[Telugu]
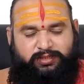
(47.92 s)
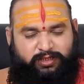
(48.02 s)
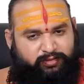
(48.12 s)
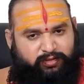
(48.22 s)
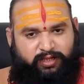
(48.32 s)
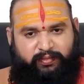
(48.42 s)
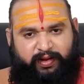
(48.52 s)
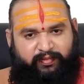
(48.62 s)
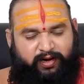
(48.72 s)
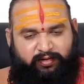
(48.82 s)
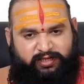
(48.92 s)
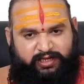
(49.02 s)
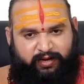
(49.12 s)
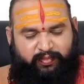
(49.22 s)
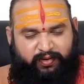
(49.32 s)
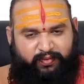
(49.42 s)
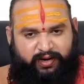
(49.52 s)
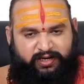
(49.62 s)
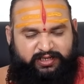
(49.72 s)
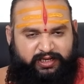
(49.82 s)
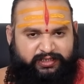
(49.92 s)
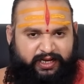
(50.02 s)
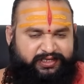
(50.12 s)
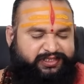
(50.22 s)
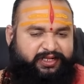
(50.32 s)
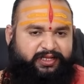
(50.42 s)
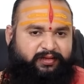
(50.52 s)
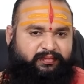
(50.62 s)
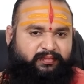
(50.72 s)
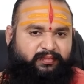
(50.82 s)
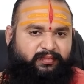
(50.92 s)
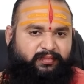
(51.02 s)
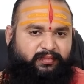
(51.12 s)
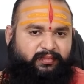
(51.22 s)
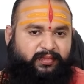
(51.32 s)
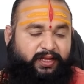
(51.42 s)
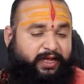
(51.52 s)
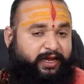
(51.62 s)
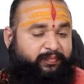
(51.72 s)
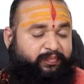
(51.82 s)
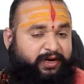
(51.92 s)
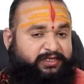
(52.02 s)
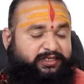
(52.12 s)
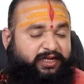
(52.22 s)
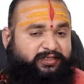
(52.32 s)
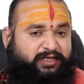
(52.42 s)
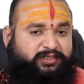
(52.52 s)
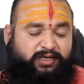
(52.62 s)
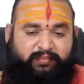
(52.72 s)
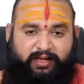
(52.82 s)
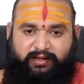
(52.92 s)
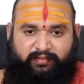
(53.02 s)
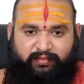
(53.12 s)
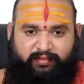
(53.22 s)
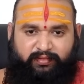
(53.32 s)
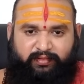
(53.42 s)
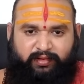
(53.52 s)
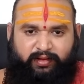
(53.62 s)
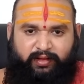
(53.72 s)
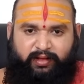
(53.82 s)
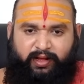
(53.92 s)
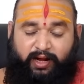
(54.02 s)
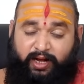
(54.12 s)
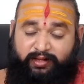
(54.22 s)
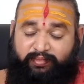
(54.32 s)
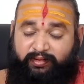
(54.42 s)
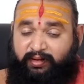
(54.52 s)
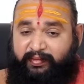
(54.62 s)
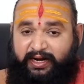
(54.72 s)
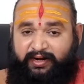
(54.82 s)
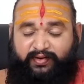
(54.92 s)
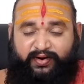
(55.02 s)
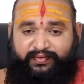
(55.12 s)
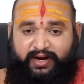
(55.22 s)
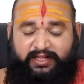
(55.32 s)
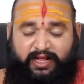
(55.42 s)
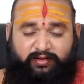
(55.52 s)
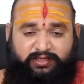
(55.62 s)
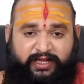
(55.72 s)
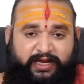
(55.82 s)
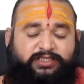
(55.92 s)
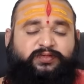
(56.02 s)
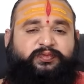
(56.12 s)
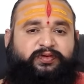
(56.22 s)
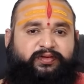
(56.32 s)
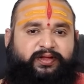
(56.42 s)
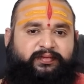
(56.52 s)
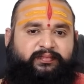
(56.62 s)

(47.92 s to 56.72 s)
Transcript: చతుర్థ భావంలో శని భగవానుడు సంచార స్థితి కానీ ప్రశ్నాశాస్త్రం మాత్రం అద్భుతమైనటువంటి ఫలితాలు వస్తాయని చెప్తుంది